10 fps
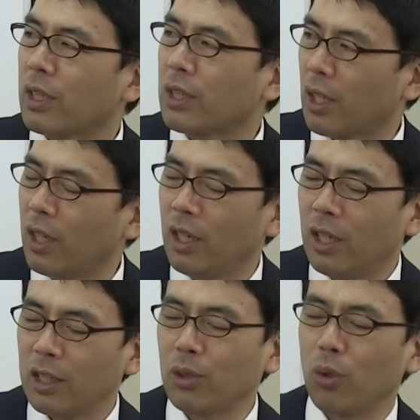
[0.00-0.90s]
るやつが、はい、
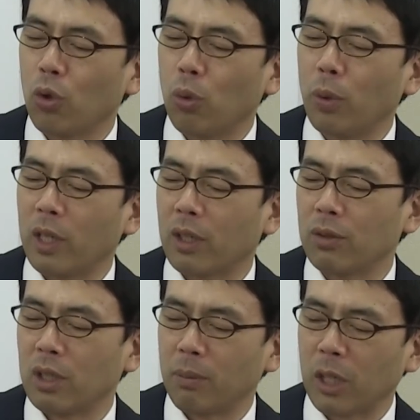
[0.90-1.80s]
でそのおこぼれで
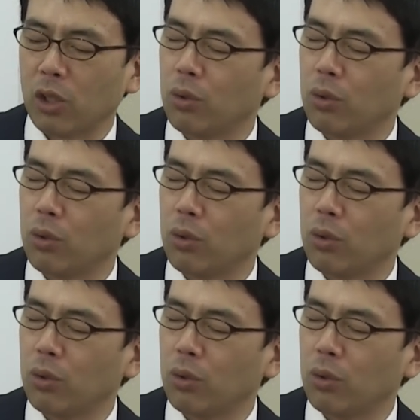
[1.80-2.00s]
食ってる、まあ、